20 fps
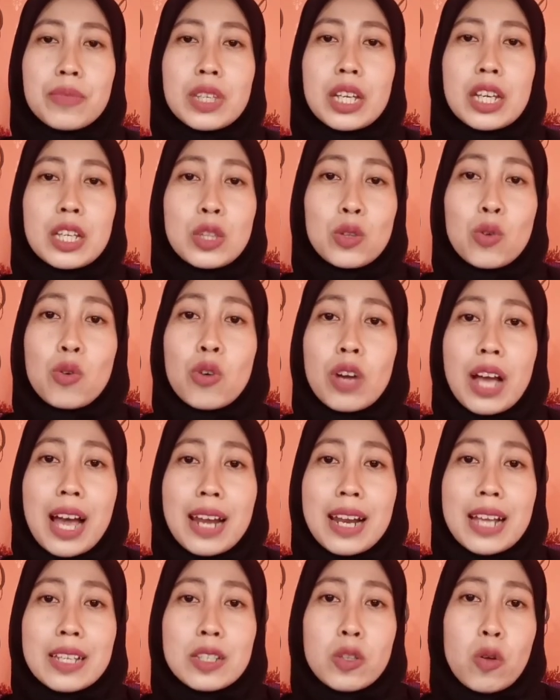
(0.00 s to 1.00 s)
itu nggak
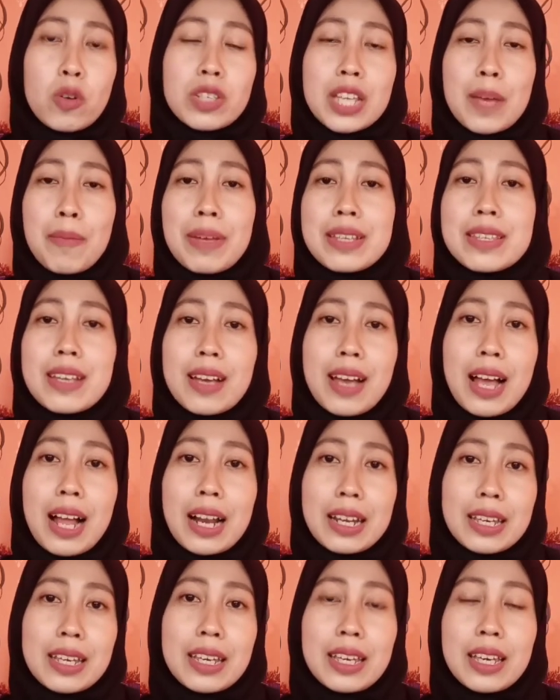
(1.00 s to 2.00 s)
ada stok sama
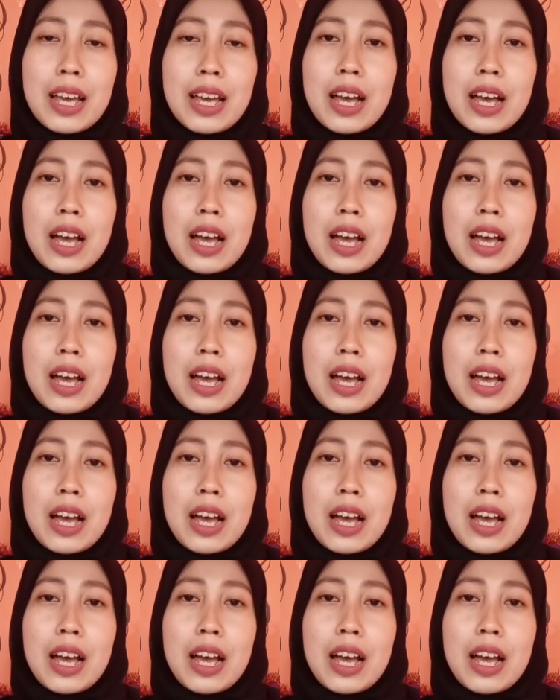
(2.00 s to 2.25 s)
sekali